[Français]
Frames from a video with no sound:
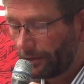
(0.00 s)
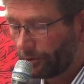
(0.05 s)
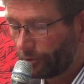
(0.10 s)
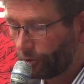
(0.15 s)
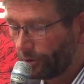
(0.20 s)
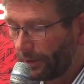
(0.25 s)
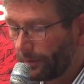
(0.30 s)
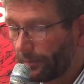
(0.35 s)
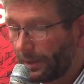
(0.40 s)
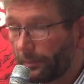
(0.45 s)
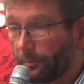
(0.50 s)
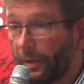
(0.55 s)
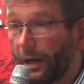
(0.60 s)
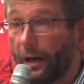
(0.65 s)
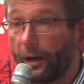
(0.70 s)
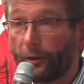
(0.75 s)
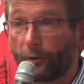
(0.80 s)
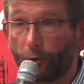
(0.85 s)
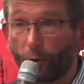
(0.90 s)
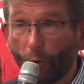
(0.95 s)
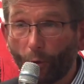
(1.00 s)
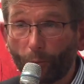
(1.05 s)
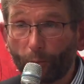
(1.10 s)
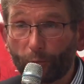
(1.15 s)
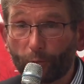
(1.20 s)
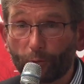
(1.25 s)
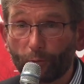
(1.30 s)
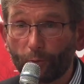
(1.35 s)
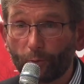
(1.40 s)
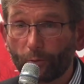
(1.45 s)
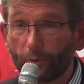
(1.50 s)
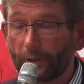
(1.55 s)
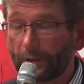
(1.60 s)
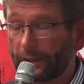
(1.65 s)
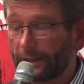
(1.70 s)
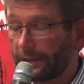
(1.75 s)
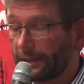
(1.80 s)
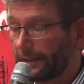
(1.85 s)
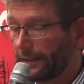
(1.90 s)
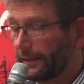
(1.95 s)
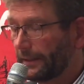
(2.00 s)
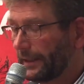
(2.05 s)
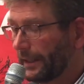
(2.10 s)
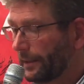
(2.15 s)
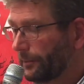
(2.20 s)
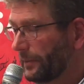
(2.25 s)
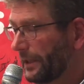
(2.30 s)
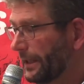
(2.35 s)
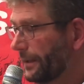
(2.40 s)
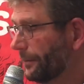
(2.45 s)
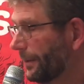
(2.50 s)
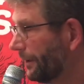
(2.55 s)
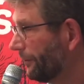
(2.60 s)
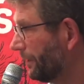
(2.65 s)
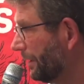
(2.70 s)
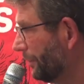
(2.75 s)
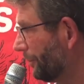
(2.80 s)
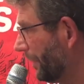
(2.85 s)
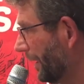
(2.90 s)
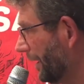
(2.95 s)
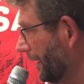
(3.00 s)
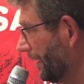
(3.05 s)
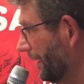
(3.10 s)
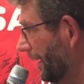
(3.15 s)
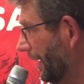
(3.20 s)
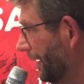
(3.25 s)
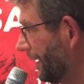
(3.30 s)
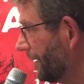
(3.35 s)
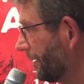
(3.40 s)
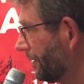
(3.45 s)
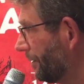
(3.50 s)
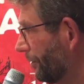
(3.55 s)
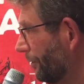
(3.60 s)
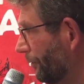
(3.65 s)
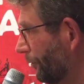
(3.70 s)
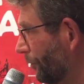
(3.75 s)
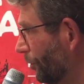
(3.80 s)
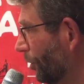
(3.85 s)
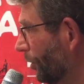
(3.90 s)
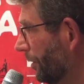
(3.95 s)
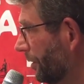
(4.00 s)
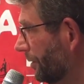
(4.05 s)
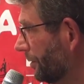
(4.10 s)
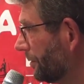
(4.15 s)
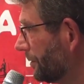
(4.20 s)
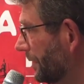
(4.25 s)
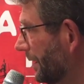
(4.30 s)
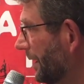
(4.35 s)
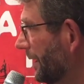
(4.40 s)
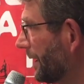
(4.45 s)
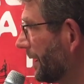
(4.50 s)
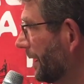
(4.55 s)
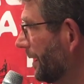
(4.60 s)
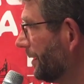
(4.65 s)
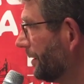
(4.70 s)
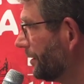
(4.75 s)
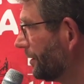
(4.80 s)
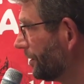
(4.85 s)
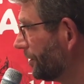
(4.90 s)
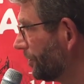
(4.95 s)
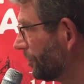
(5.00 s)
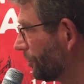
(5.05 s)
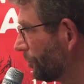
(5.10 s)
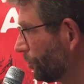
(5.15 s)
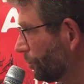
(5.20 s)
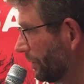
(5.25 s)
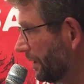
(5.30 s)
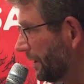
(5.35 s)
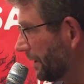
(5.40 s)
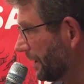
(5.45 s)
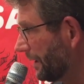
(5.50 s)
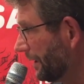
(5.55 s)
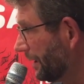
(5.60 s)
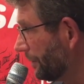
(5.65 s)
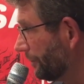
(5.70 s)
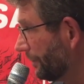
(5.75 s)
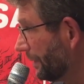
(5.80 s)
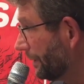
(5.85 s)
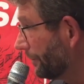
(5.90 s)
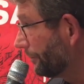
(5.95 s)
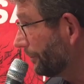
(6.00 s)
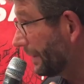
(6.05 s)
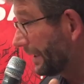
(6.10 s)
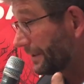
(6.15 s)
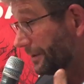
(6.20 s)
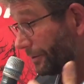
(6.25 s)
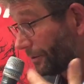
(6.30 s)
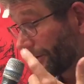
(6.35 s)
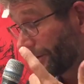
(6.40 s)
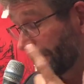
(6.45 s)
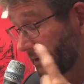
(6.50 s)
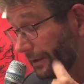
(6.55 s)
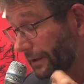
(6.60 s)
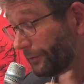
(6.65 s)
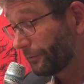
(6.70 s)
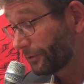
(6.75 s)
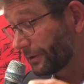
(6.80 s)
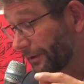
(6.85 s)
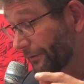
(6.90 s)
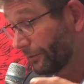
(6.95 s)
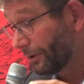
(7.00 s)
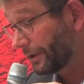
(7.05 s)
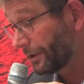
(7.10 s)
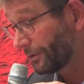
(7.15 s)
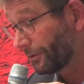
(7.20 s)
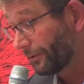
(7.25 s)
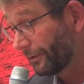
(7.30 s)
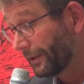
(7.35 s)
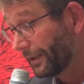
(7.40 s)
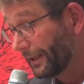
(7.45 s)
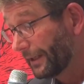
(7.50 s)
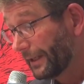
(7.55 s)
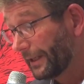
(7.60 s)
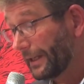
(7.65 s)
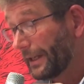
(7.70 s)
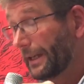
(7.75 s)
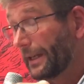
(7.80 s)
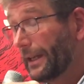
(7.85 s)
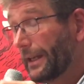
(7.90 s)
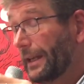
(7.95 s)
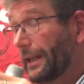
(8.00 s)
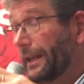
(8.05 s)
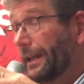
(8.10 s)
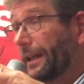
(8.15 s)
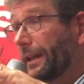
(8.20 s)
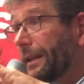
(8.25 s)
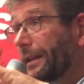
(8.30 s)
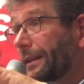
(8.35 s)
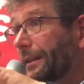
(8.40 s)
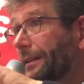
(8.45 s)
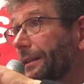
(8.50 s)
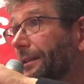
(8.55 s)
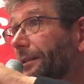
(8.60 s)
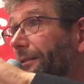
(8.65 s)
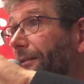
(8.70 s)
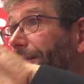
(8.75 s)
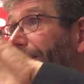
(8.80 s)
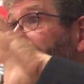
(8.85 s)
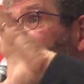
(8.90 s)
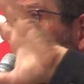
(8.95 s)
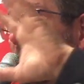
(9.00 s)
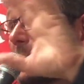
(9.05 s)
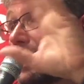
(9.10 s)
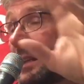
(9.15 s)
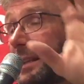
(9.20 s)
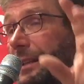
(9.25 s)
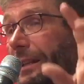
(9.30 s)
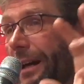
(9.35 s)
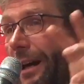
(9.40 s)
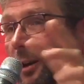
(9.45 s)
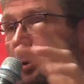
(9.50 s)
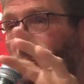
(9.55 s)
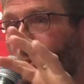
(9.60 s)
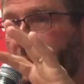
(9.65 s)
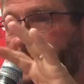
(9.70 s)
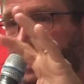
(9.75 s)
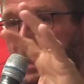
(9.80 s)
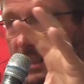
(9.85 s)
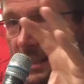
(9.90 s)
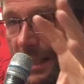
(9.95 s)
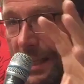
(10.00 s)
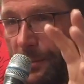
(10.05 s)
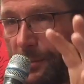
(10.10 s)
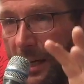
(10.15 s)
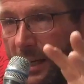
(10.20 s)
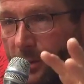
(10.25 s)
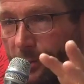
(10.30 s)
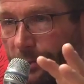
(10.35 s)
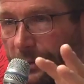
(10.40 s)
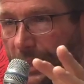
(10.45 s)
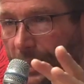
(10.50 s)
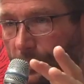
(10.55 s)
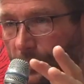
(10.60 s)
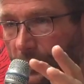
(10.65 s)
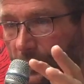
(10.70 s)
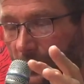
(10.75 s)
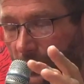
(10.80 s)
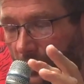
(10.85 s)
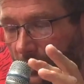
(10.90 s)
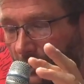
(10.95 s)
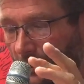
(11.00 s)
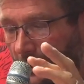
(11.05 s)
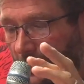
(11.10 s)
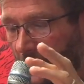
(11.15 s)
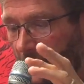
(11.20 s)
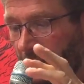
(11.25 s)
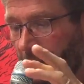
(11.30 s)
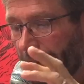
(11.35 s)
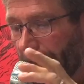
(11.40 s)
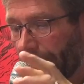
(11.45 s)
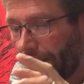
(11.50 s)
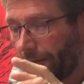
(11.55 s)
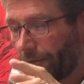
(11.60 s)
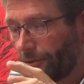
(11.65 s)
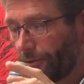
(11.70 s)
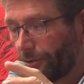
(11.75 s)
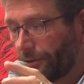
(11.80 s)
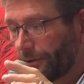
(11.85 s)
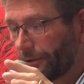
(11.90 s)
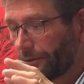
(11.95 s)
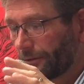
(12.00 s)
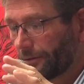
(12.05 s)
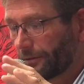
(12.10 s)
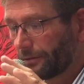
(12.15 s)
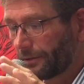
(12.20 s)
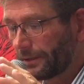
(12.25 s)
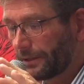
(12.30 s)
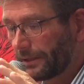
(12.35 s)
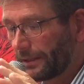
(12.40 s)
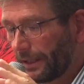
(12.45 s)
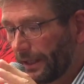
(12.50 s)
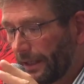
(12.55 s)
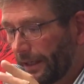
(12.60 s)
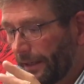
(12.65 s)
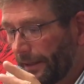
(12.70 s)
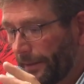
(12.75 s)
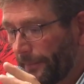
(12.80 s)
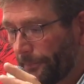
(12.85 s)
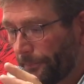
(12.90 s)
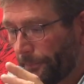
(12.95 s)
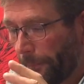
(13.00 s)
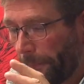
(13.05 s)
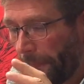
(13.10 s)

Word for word: je n'aimerais pas non plus terminer ma vie par un acte violent tel qu'un suicide, parce qu'il faut savoir que dans les médias, au cinéma notamment, il y a cette euh, tendance à